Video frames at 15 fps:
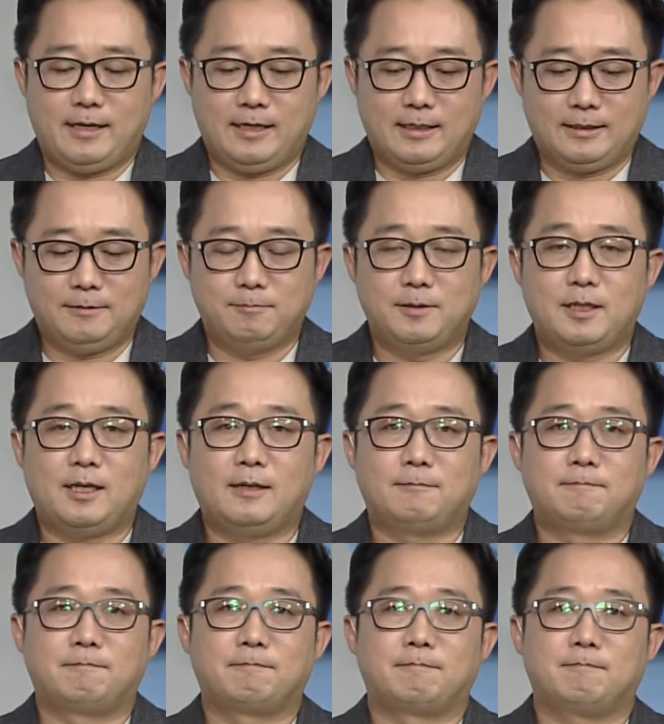알겠습니다.
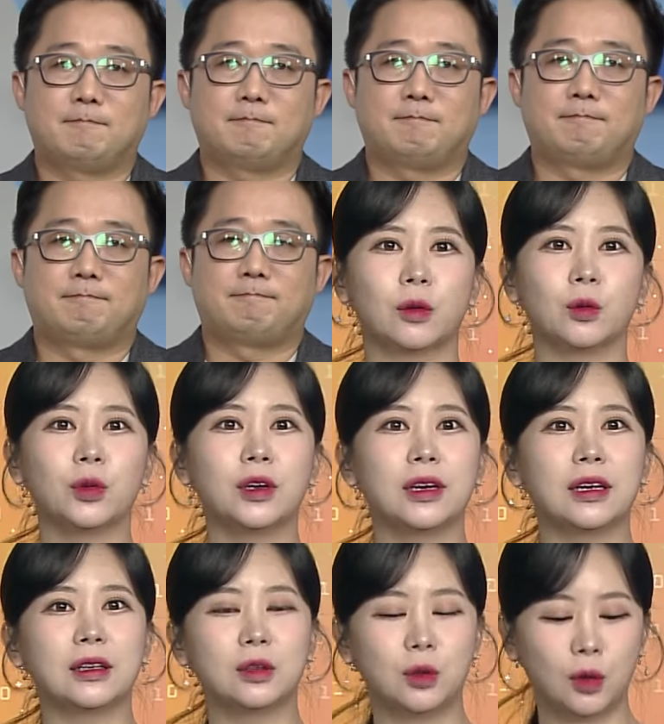네. 네
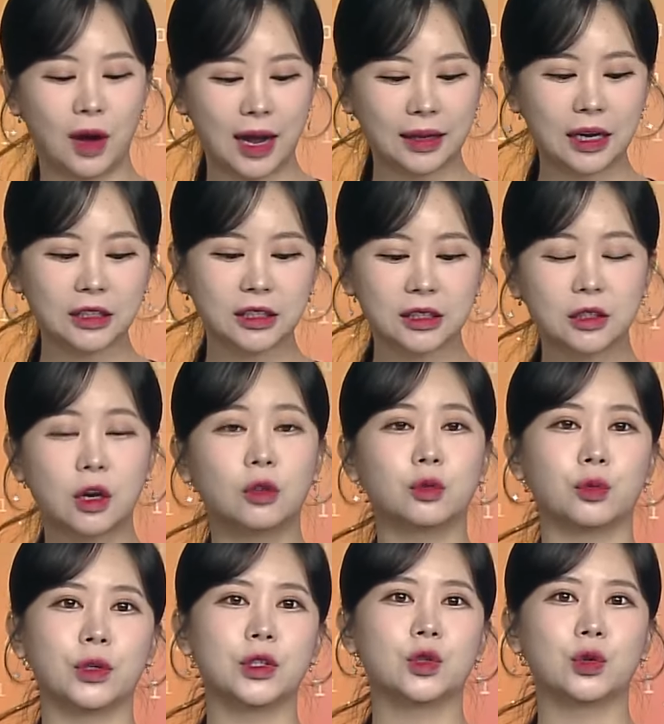오늘은 또
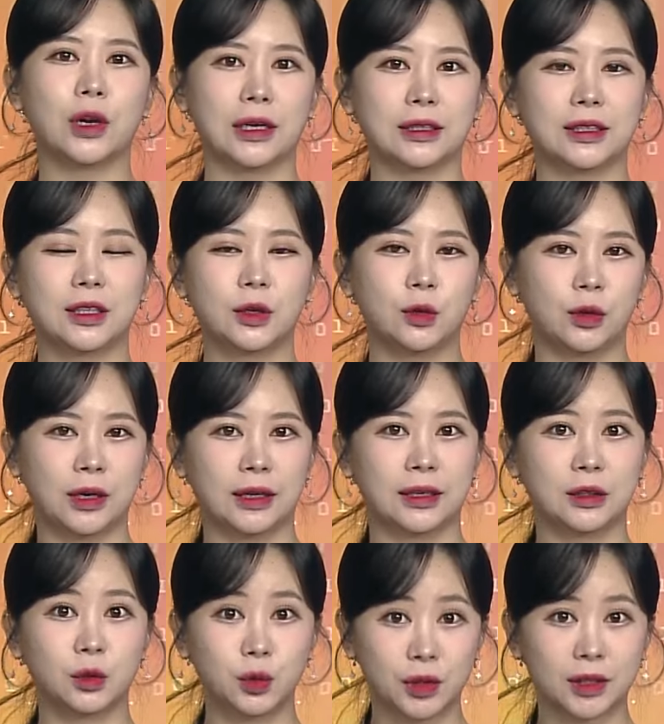하나증권 위주로 s t o
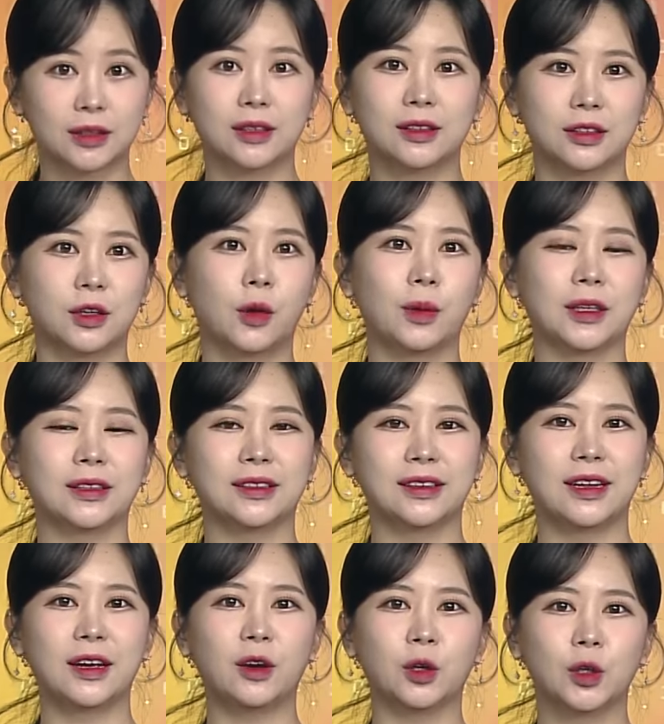관한 소식들
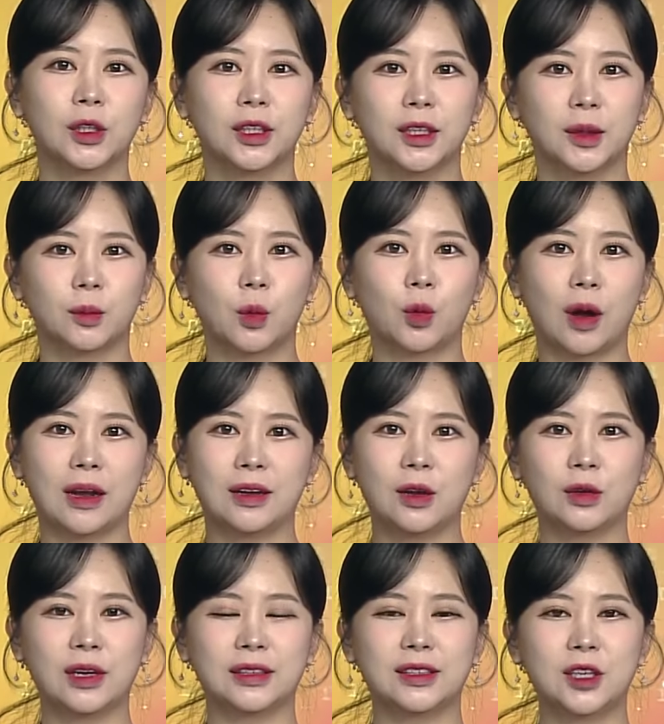들어봤는데요. 뭐
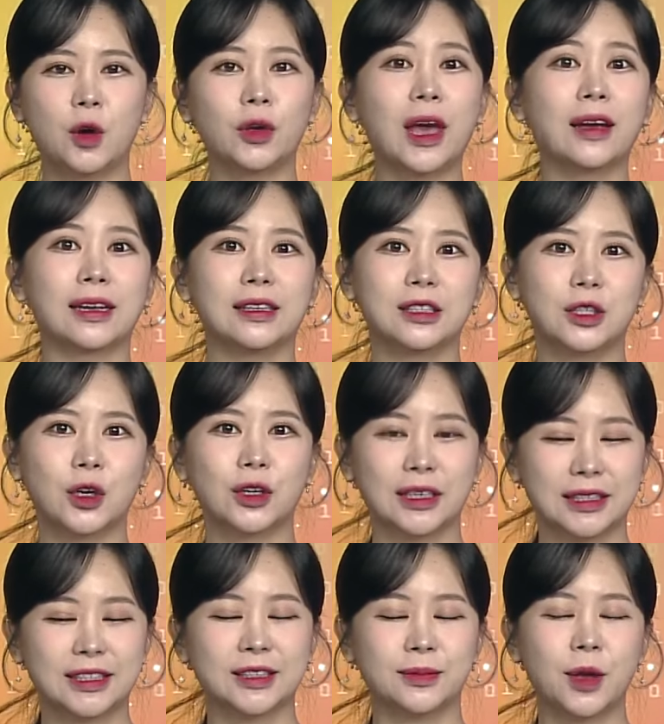관련한 청약 일정이
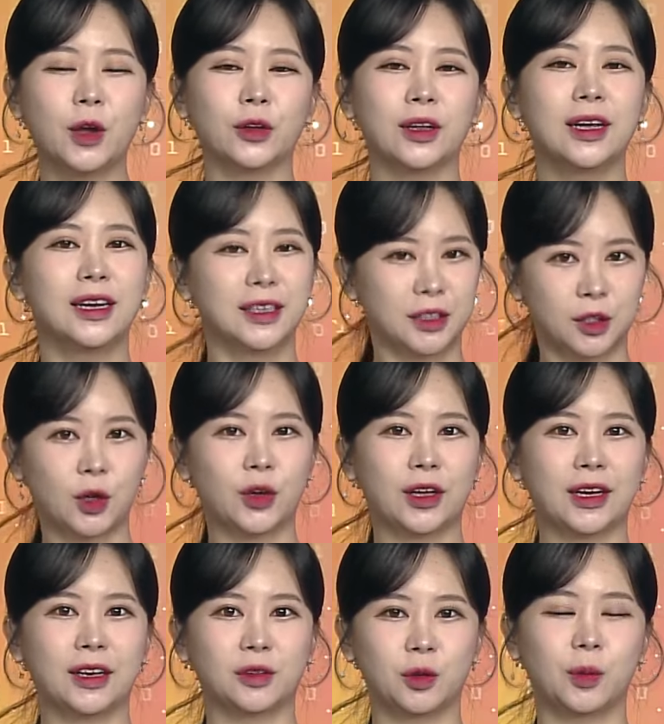있으면
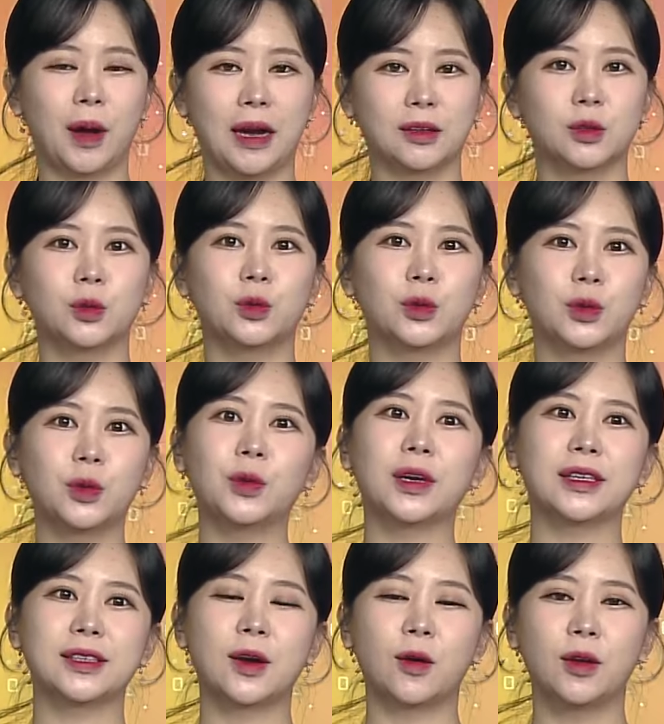저희가 또 방송을
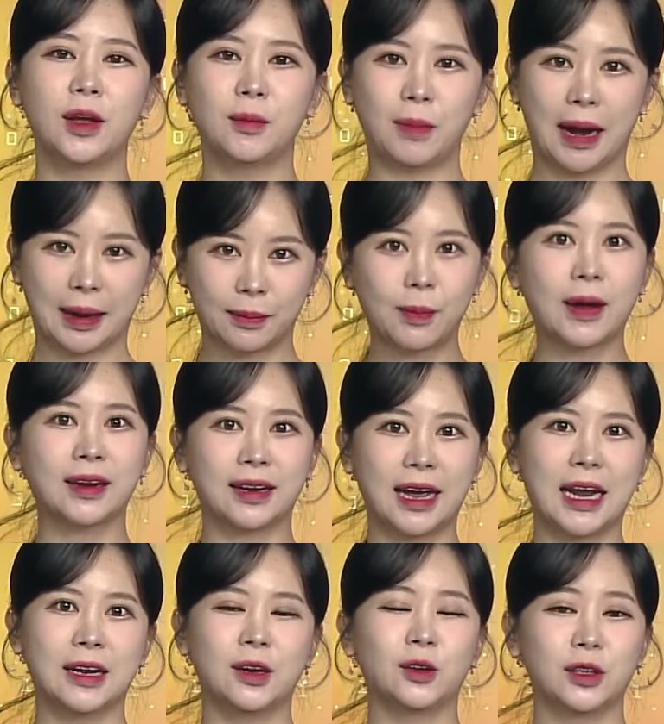통해서 발빠르게
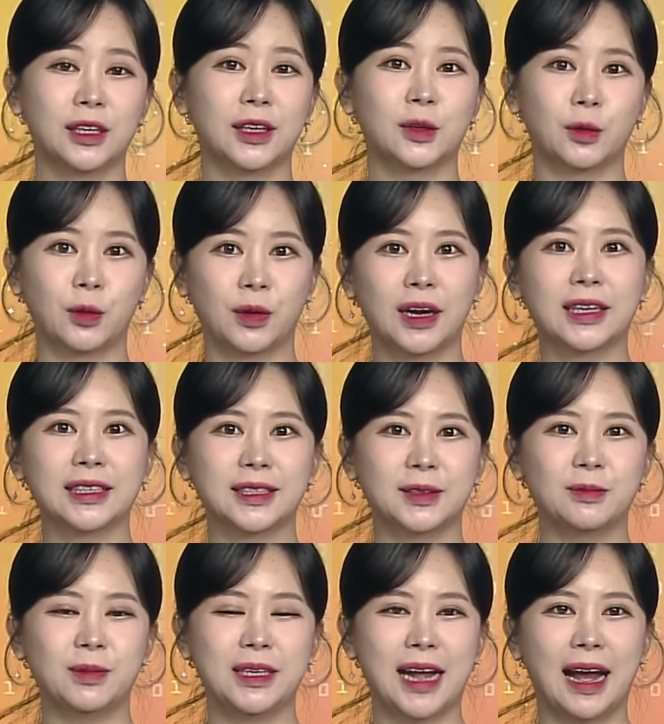알려드리도록
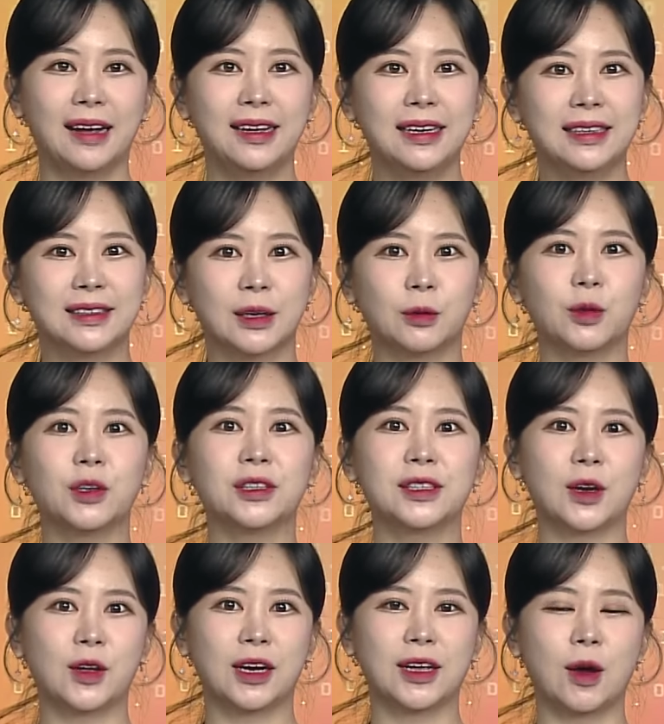하겠습니다. 자, 오늘은
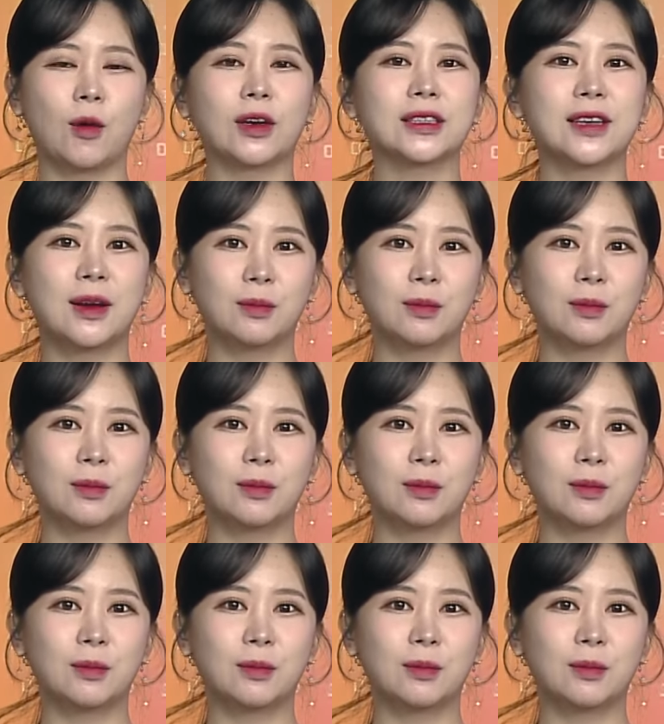저희가 여기서